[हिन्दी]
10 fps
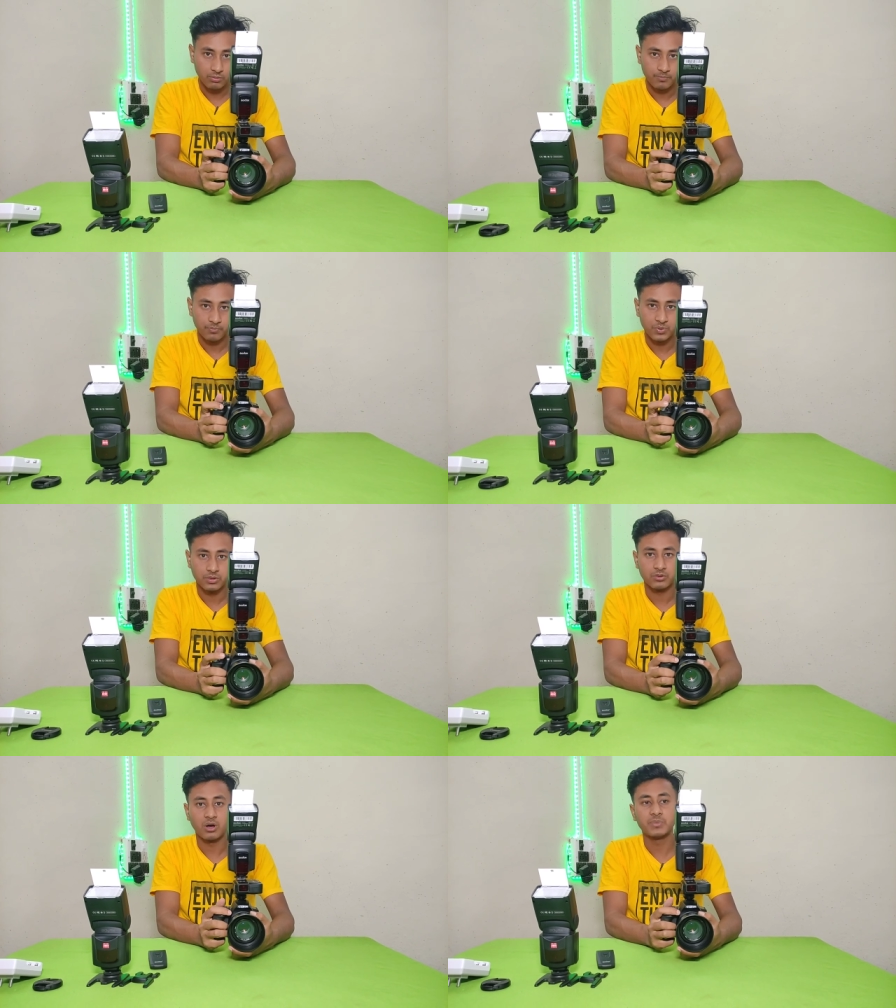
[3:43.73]
हूँ
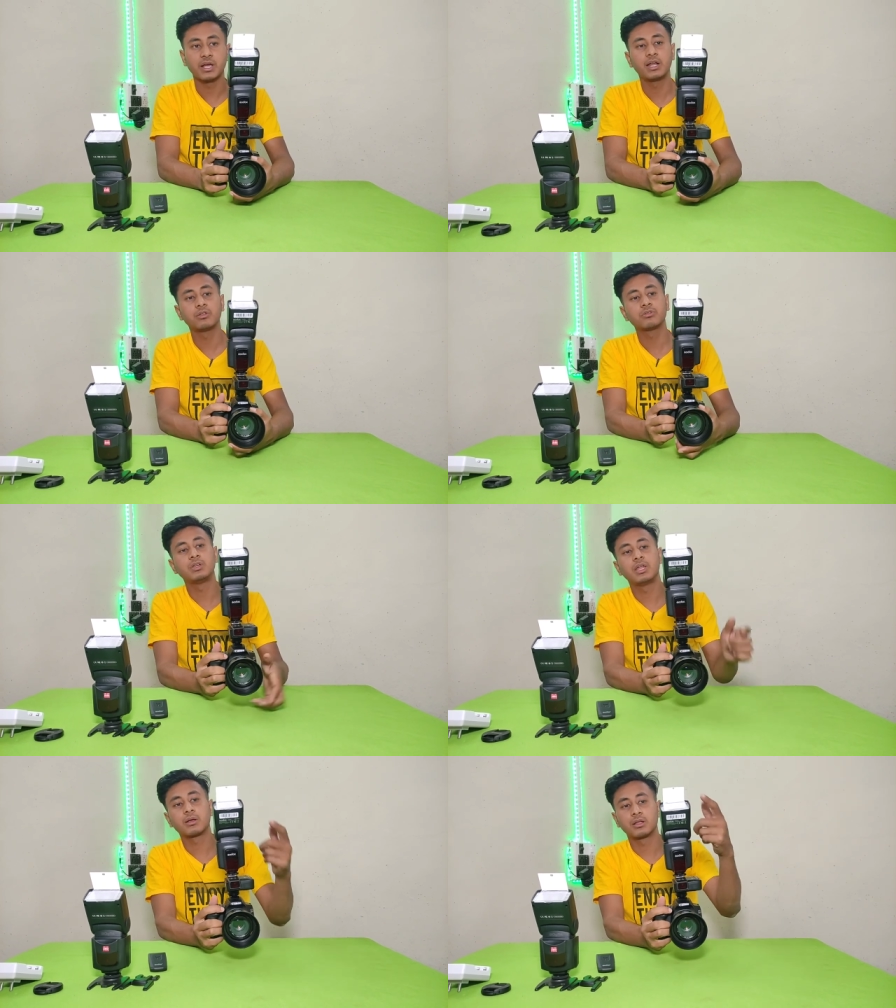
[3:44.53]
तो आप देखना
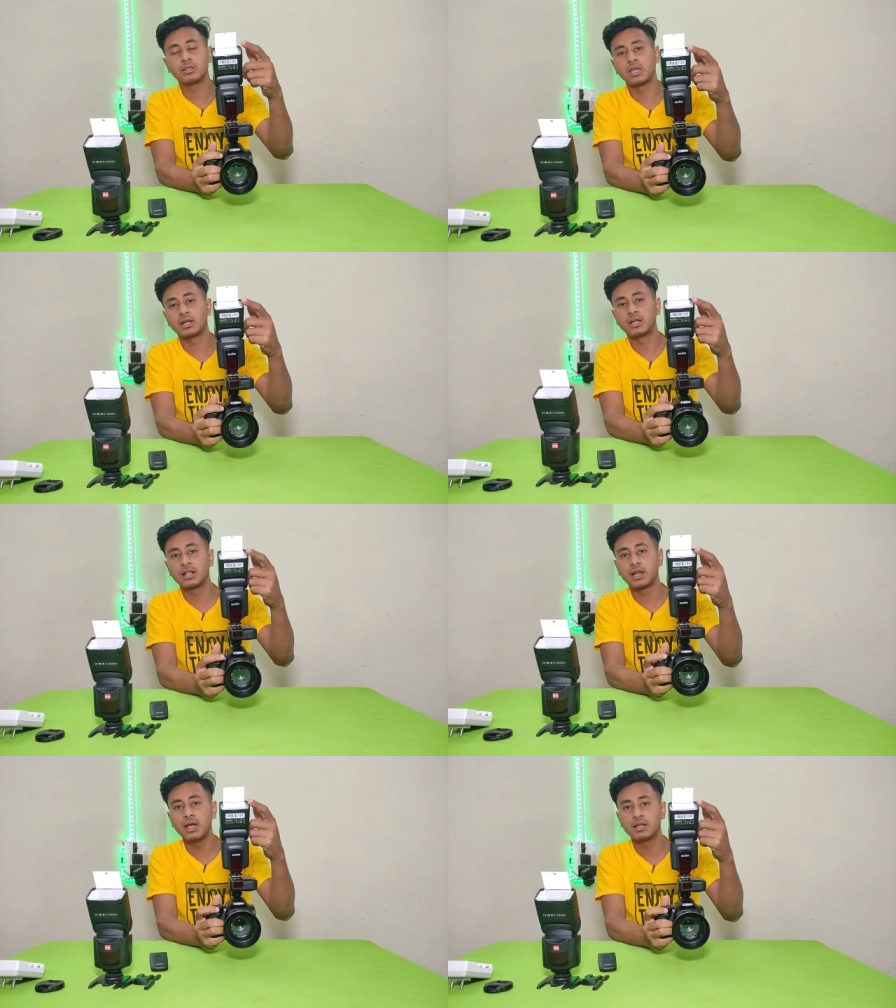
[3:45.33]
दोस्तों इधर ध्यान
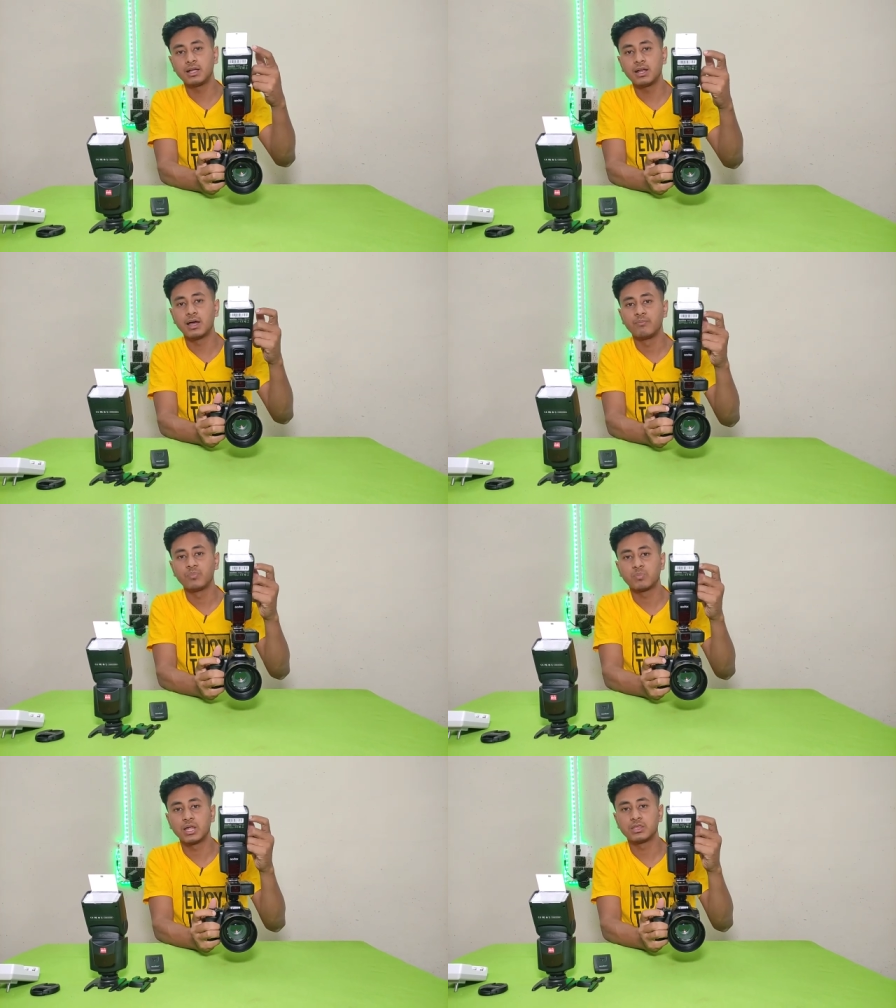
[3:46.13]
रखना ठीक है ना
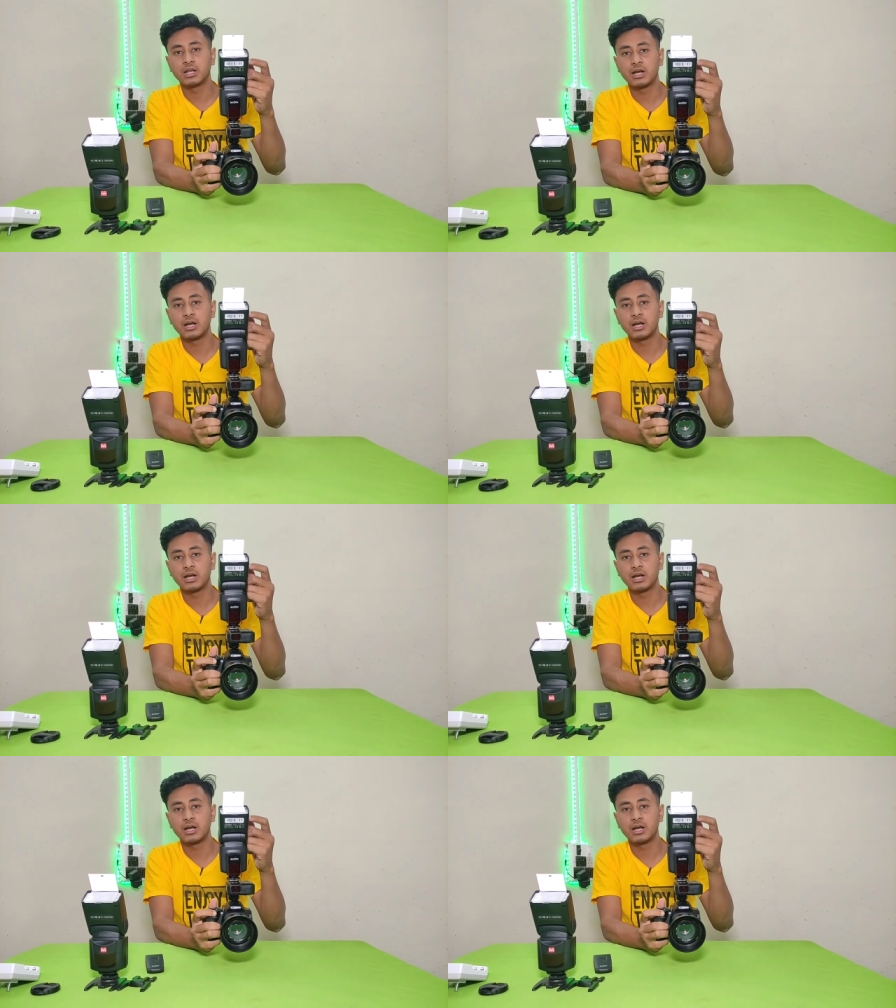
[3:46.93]
फ्लैश